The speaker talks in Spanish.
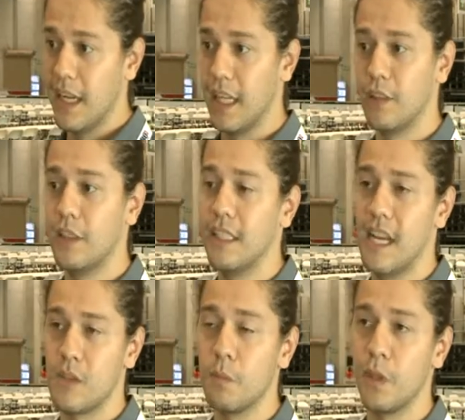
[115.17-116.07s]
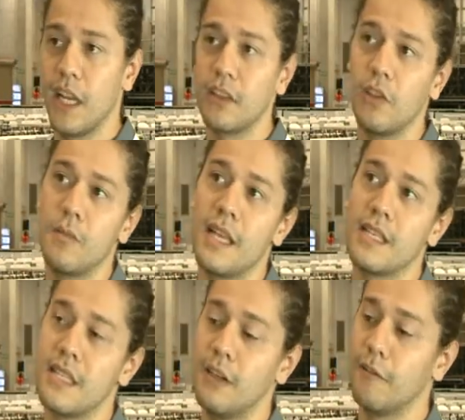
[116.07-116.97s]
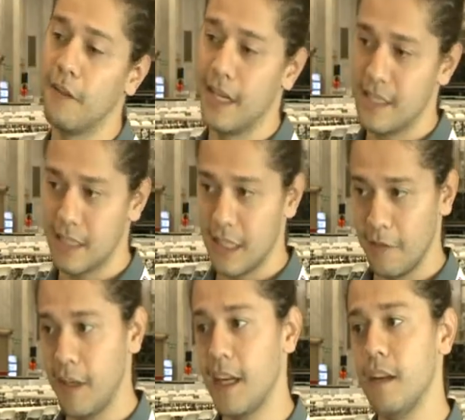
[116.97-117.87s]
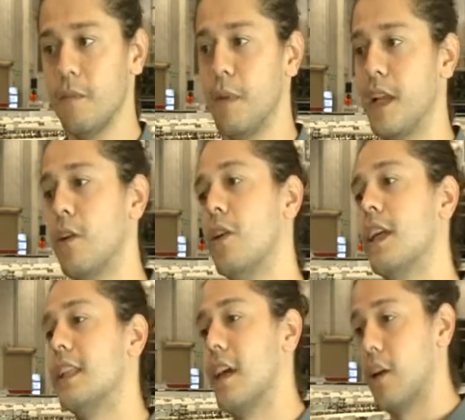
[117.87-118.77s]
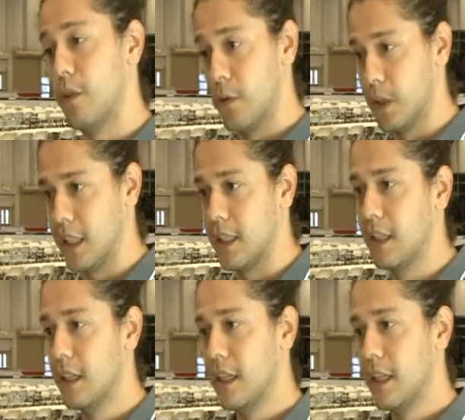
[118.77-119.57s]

en donde ya son proyectos más estilo feria científica, pero orientado a robótica.